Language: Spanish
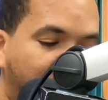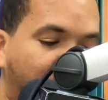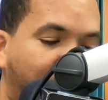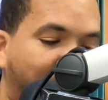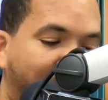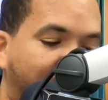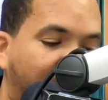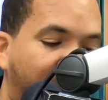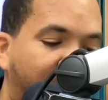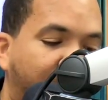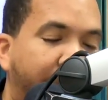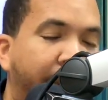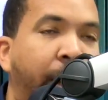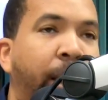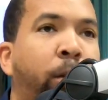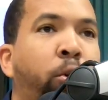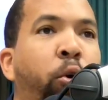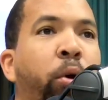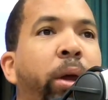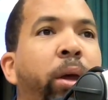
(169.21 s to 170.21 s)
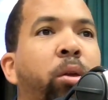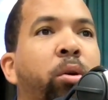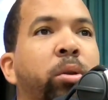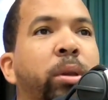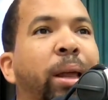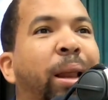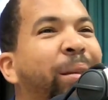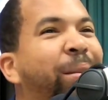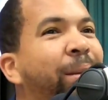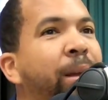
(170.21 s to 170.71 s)
Se pertenece oh. aquí al
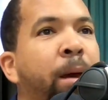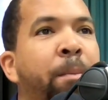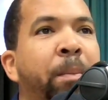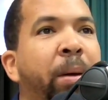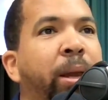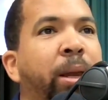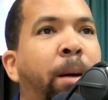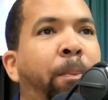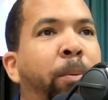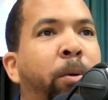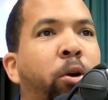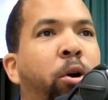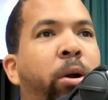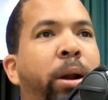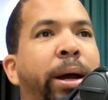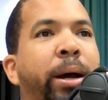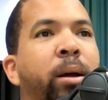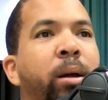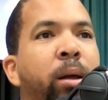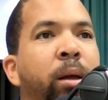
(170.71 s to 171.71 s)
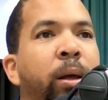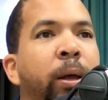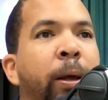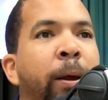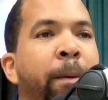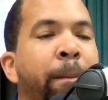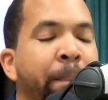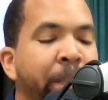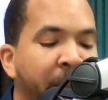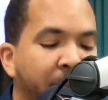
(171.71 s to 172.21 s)
escogido. Tira 100 millas por hora. Tira
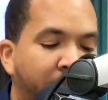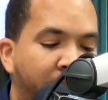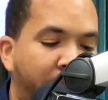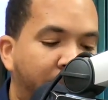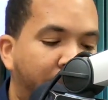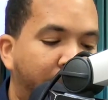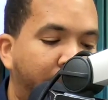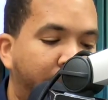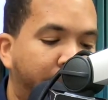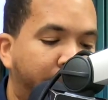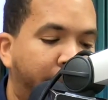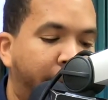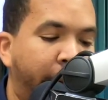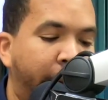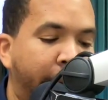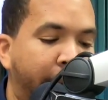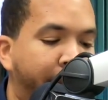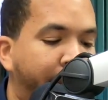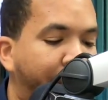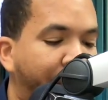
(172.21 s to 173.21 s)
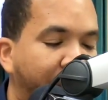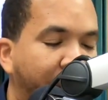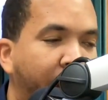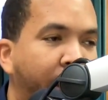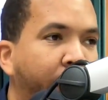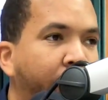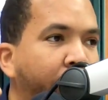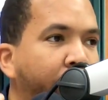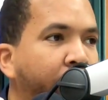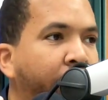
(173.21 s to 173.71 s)
duro. Tira eh,
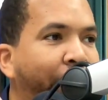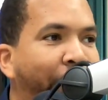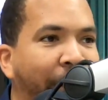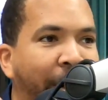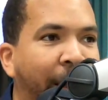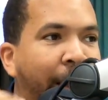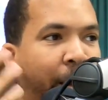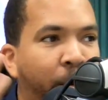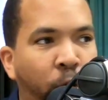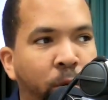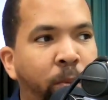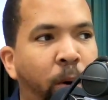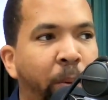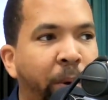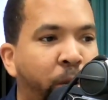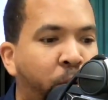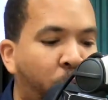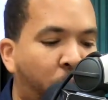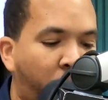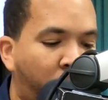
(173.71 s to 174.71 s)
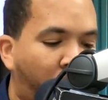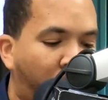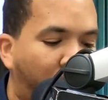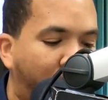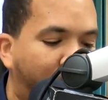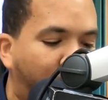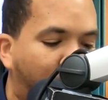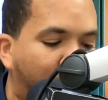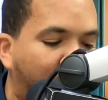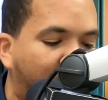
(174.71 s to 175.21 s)
y ya Félix lo hemos visto con los
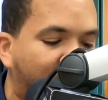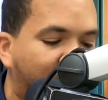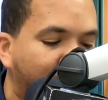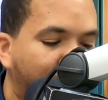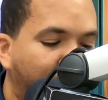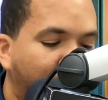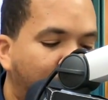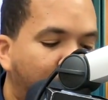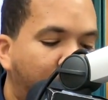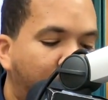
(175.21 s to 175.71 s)
Leones.